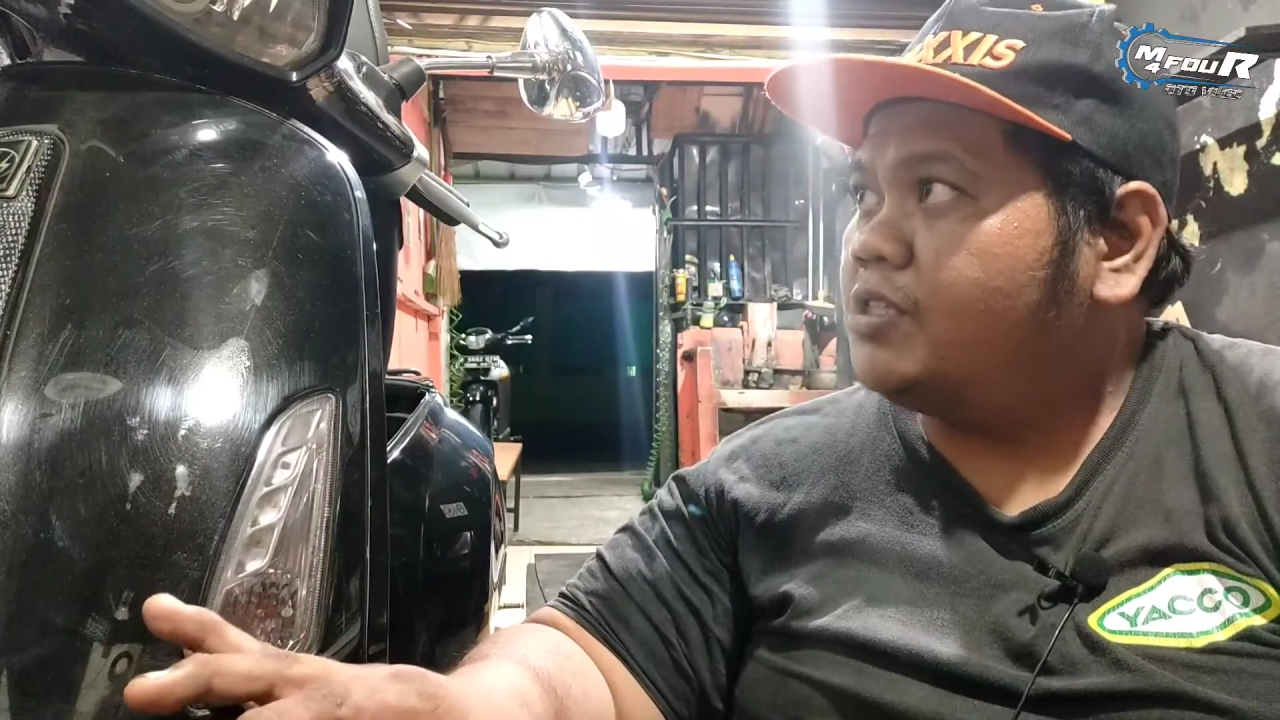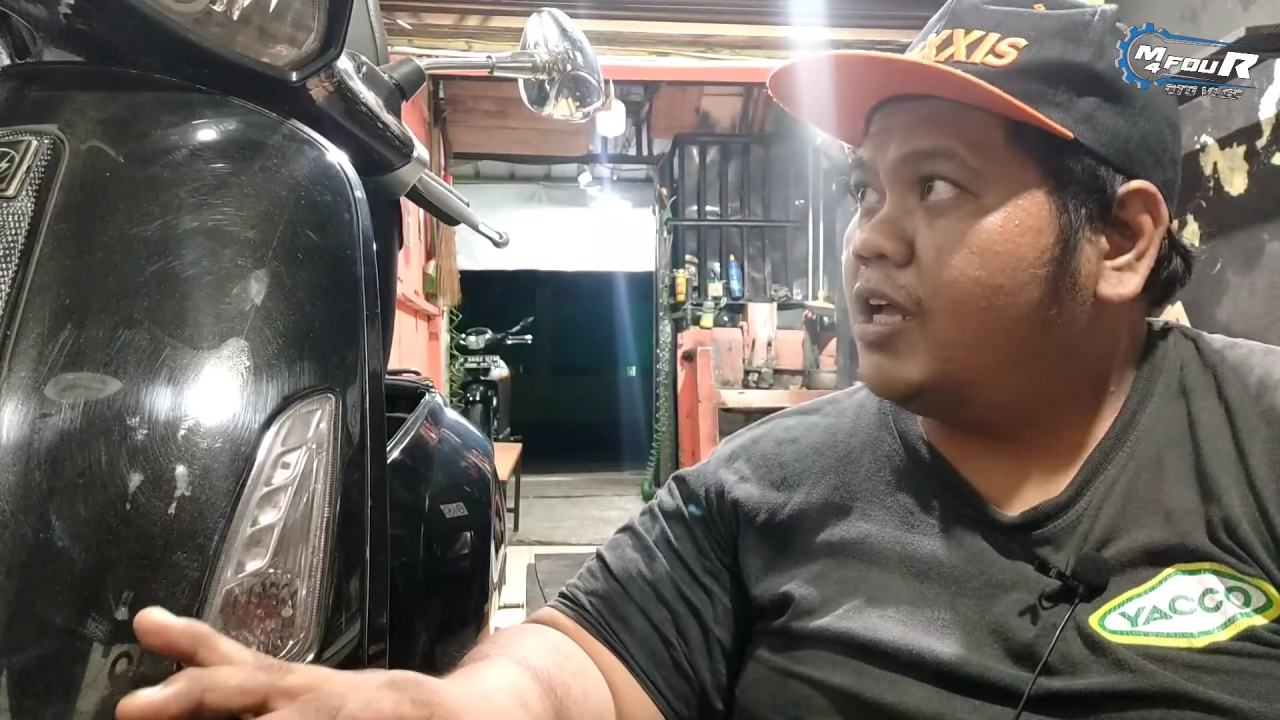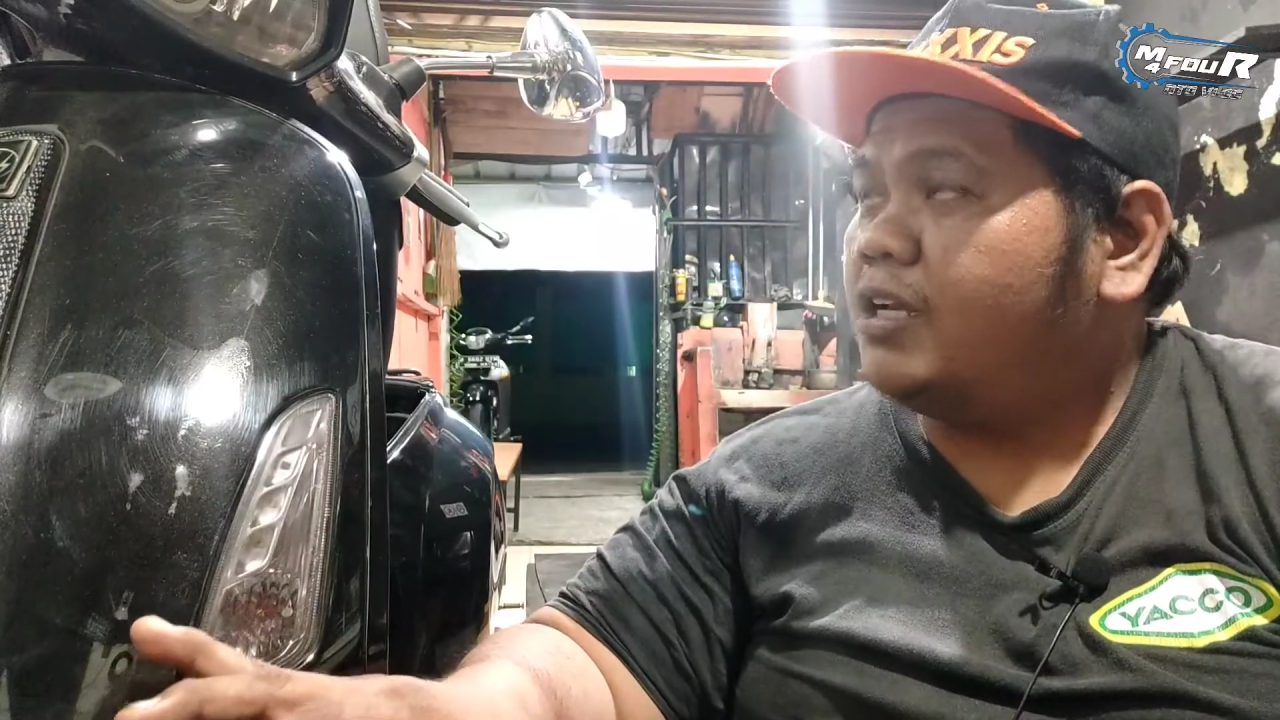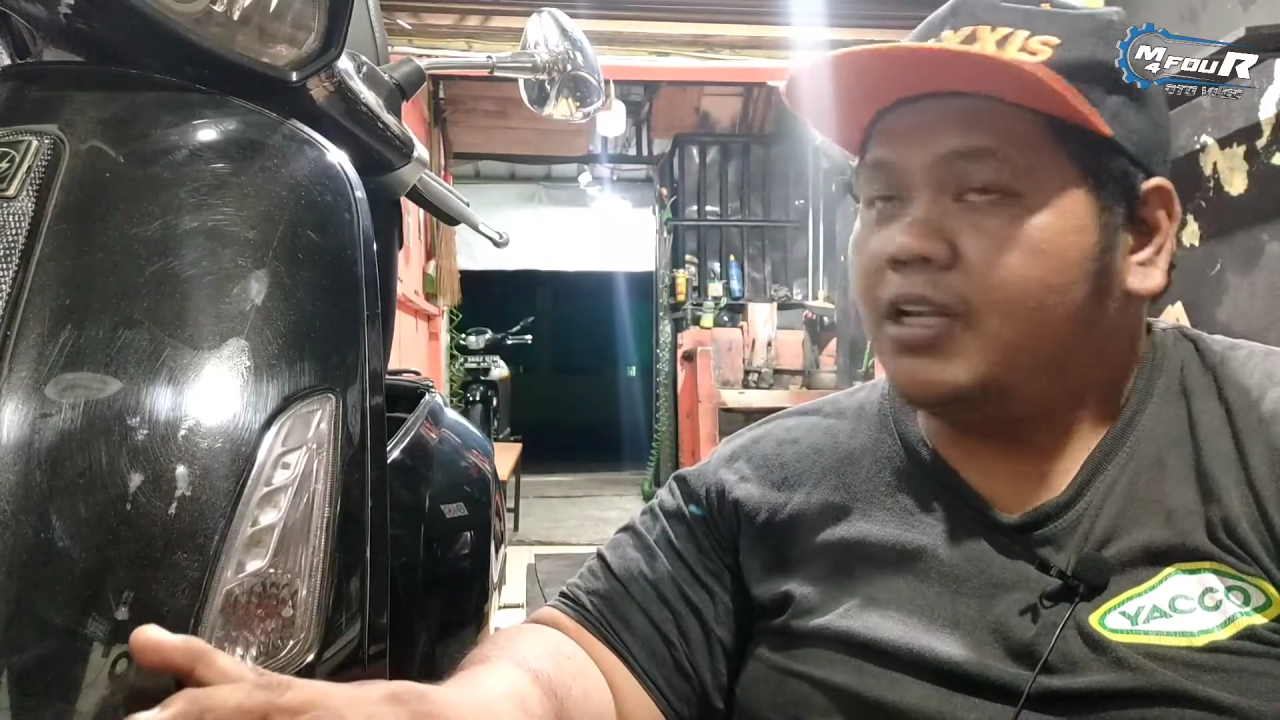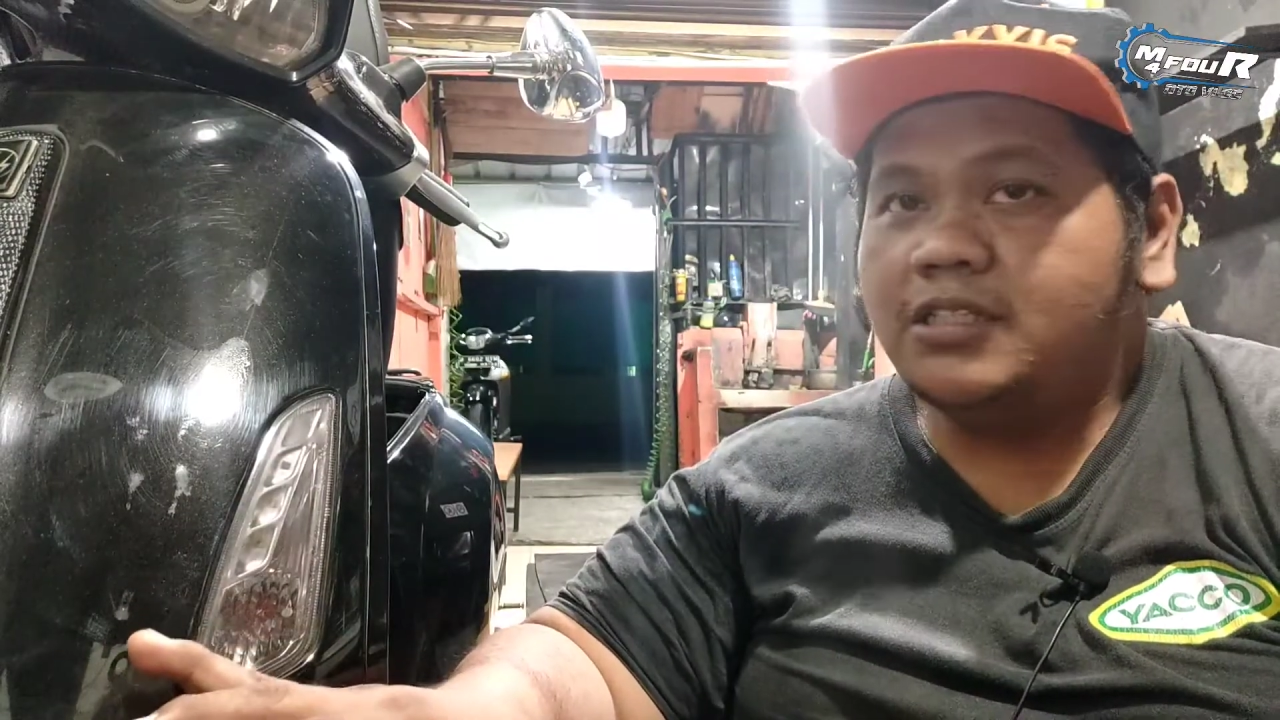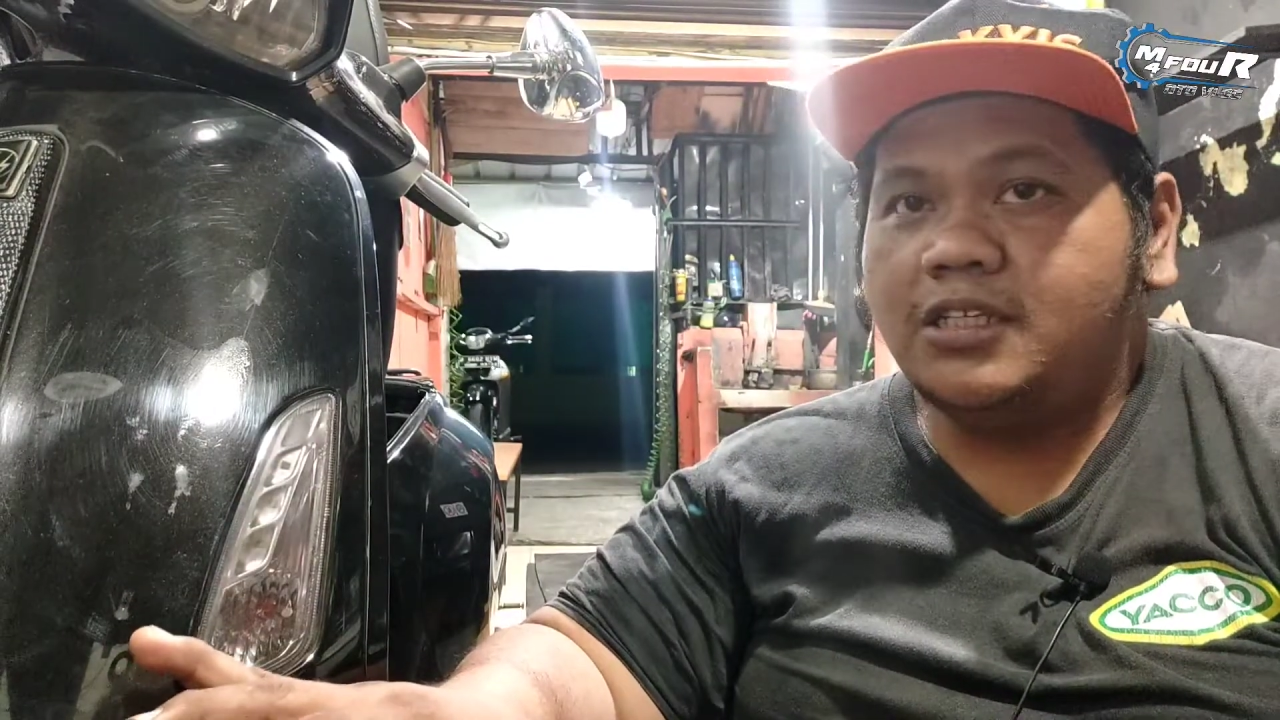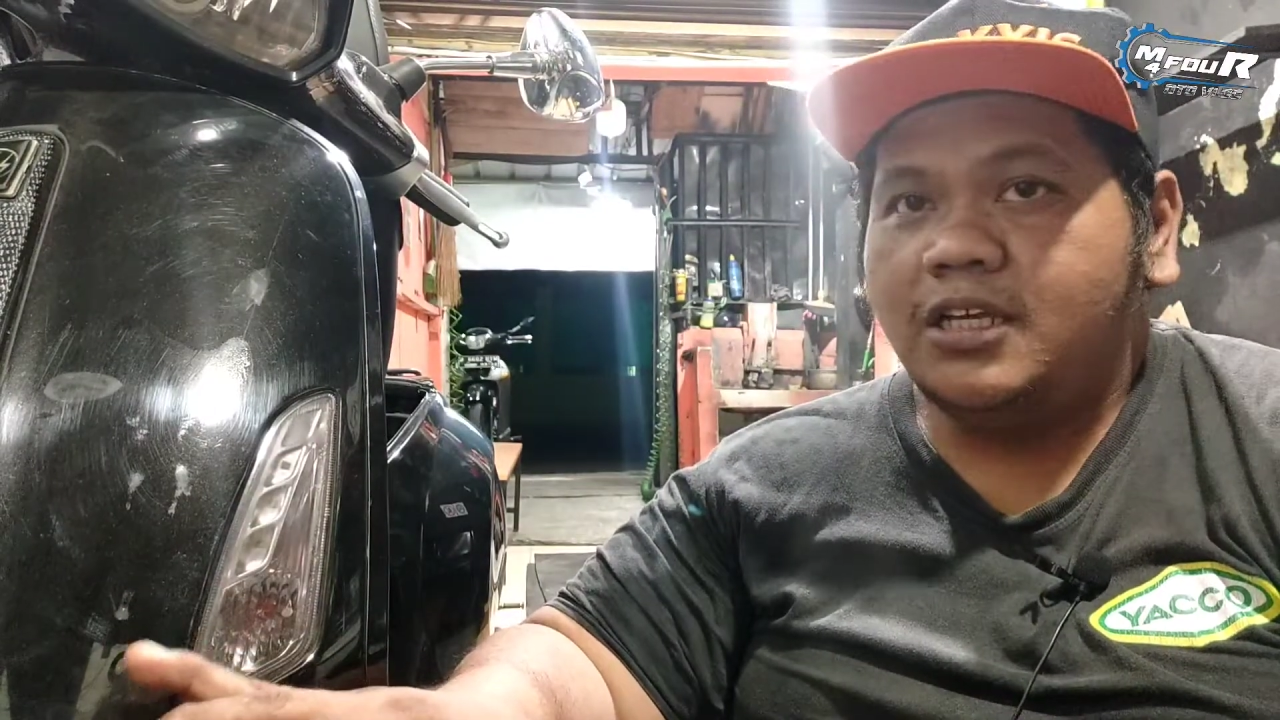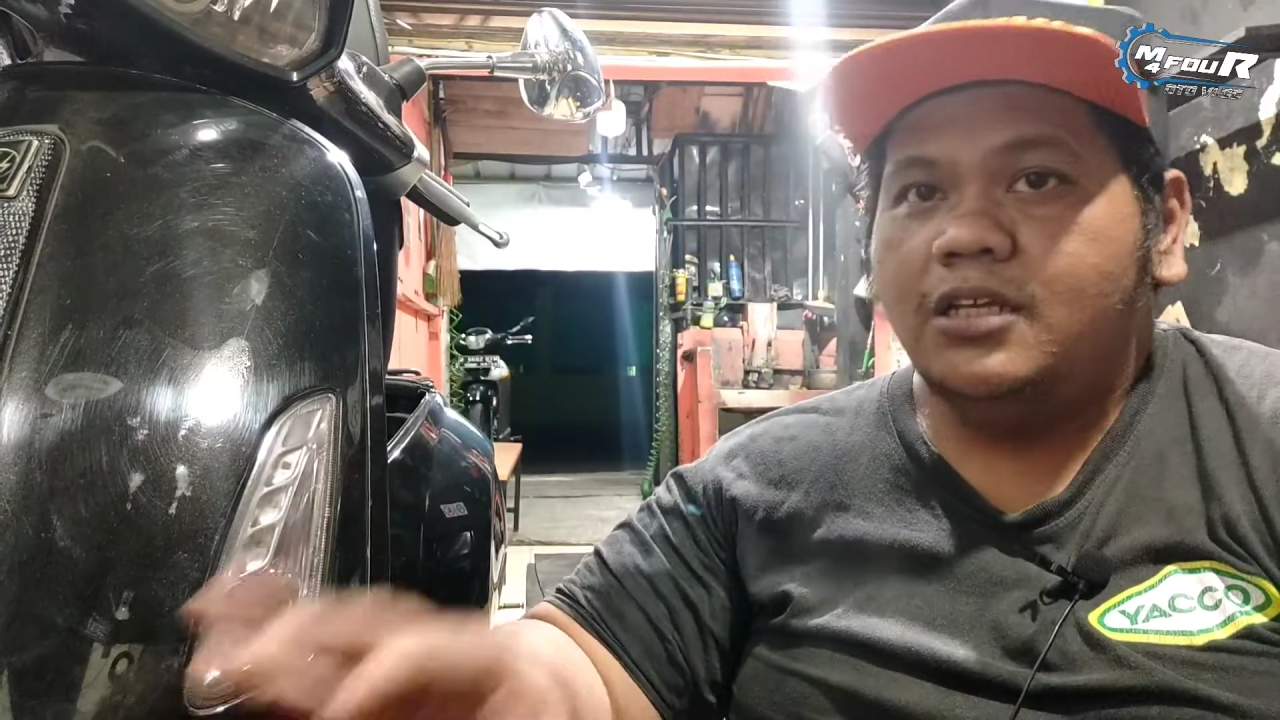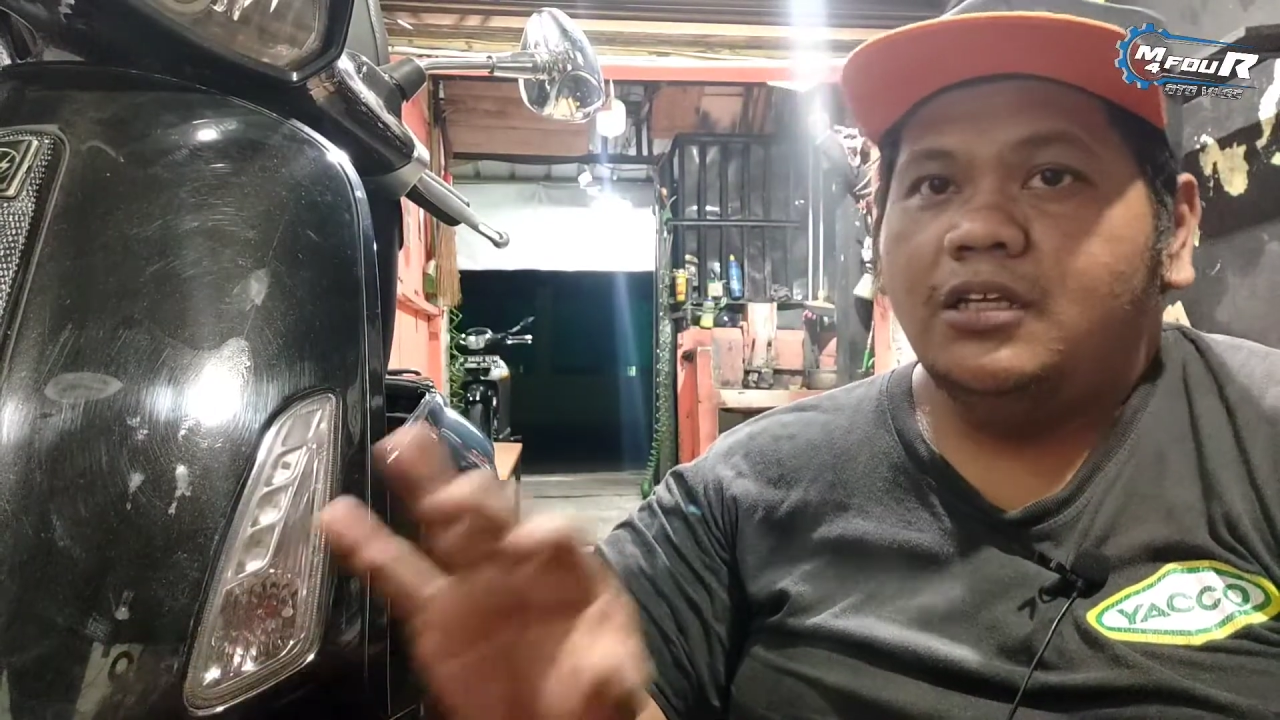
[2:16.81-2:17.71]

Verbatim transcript: standar sih